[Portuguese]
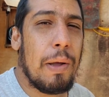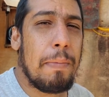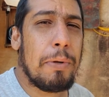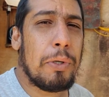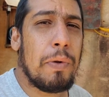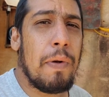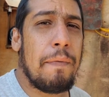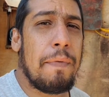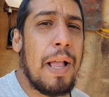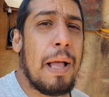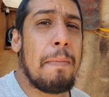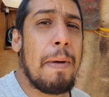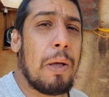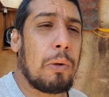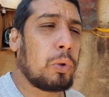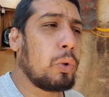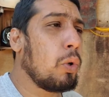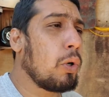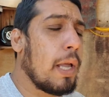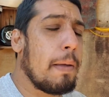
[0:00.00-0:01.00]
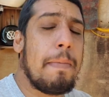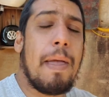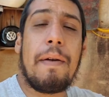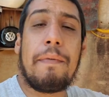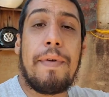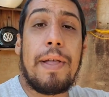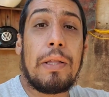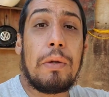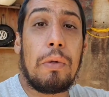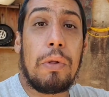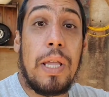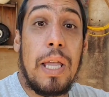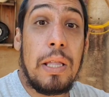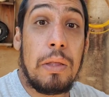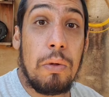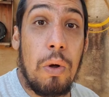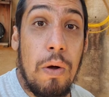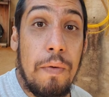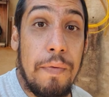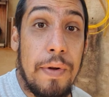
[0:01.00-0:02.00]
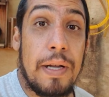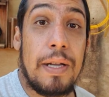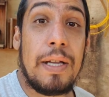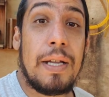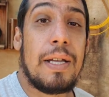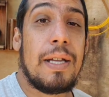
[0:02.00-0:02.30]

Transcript: Aí a pessoa fala, ah, mas eu troquei minha vela, coloquei nova.